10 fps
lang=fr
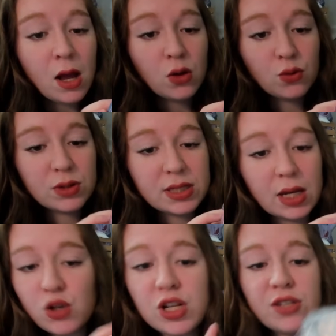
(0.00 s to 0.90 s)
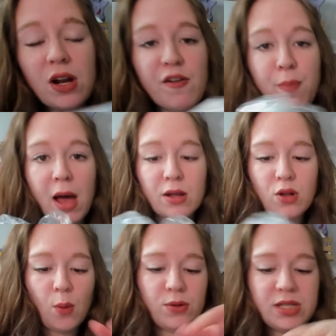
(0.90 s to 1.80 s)
Donc c'est, je les enlève pas hein, de
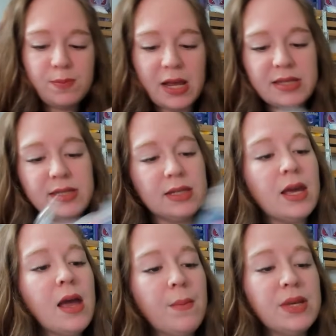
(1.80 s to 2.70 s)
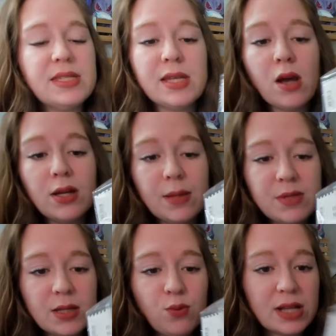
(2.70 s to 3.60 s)
leur petit plastique, mais c'est euh, des
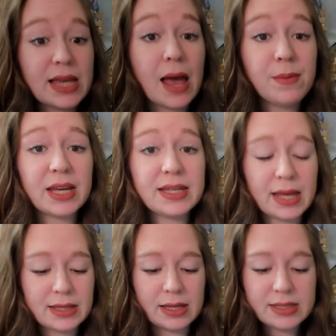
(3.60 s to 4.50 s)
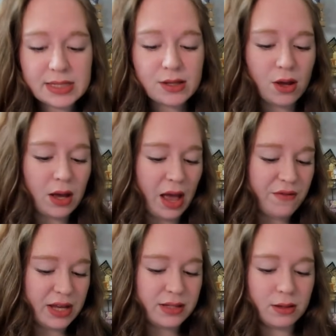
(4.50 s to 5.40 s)
petites boîtes américaines Dinner
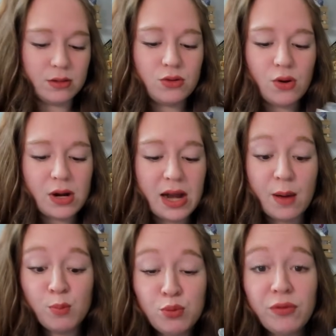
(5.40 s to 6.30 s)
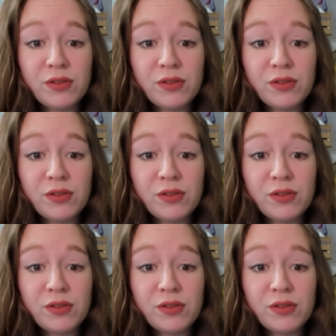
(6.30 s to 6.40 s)
avec de la bouffe